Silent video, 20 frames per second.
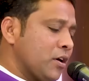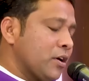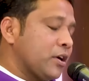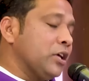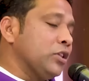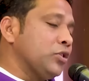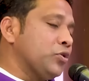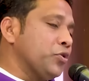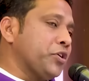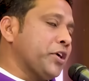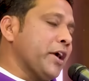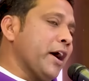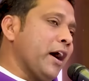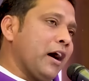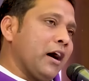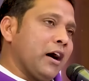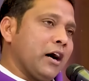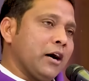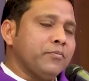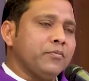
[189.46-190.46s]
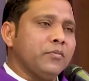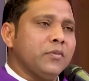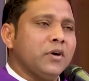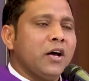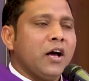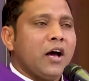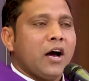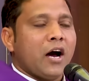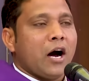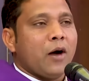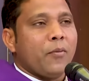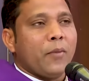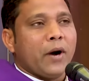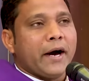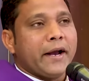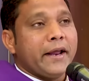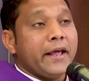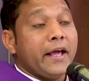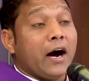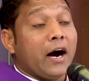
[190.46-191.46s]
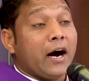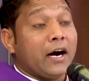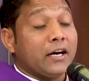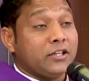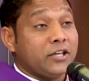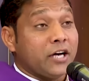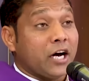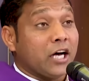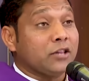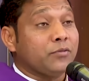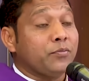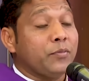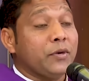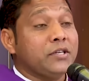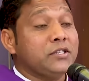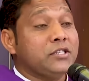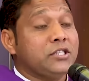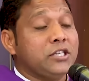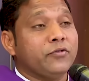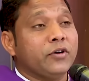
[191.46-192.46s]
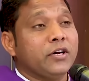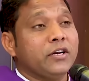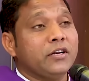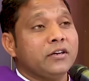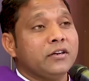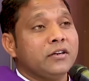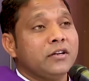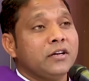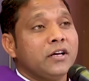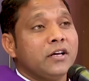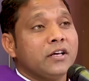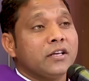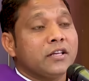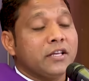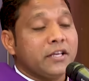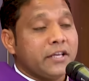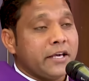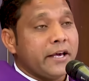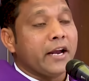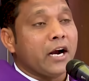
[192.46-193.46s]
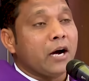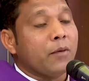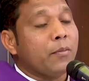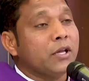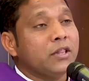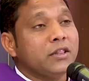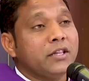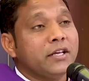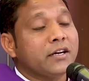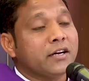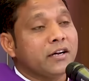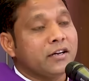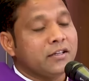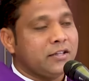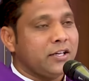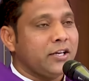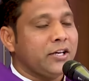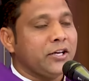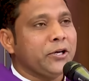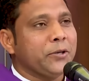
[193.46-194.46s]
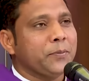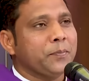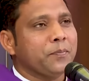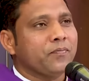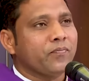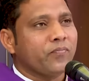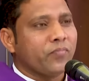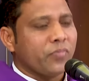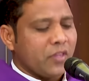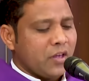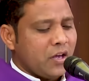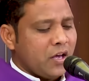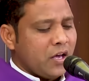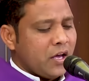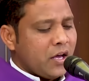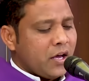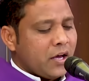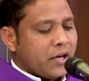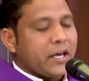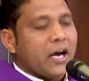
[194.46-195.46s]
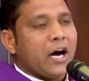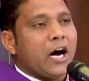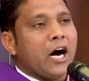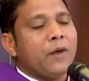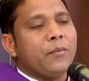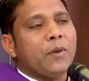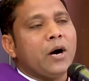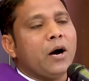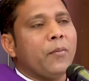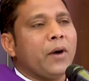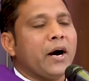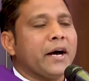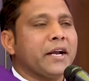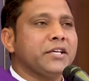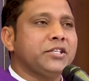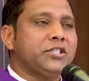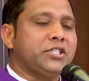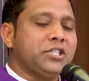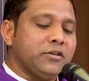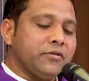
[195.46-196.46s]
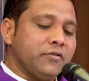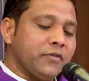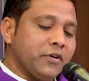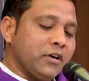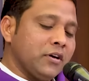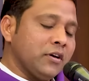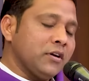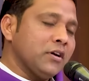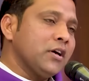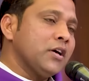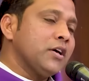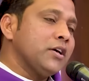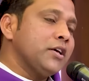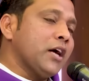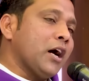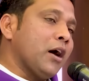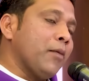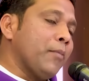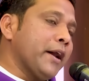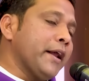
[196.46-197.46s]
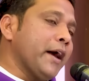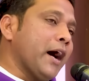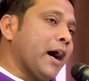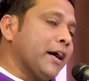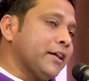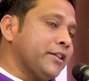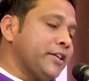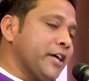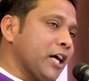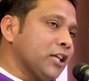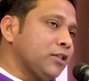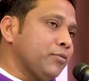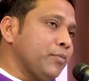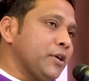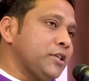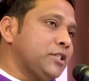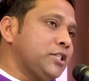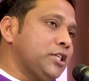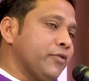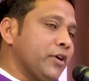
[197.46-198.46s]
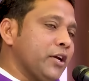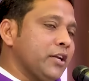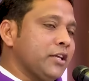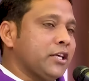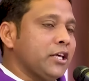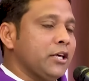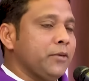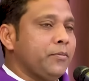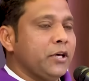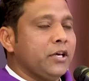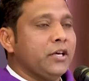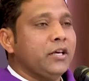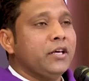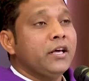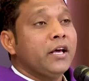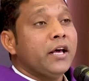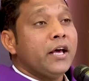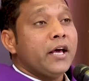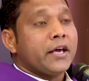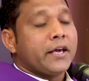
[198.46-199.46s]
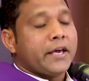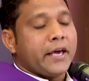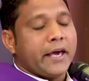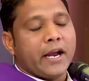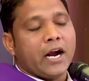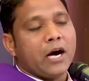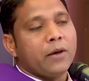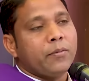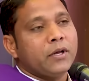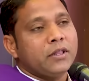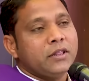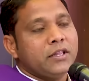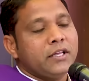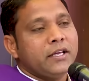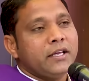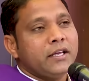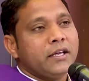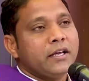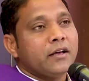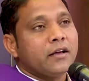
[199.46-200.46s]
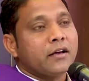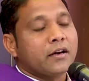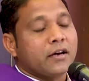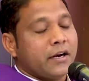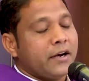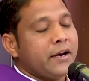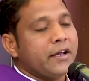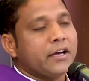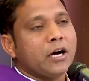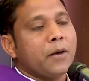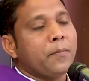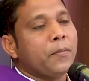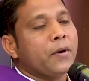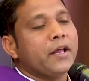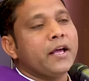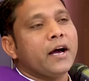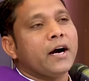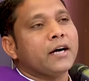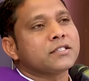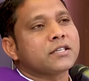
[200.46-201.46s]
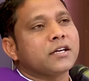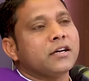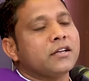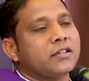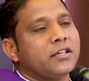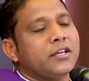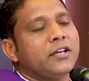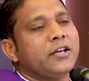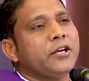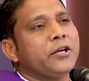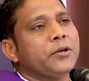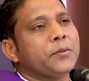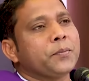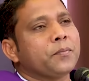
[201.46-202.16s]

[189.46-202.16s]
किंतु क्या हम हमारे आध्यात्मिक जीवन की घेराबंदी करते हैं क्या हम हमारे जीवन या हमारे आध्यात्मिक जीवन की भी घेराबंदी करने का प्रयास करते हैं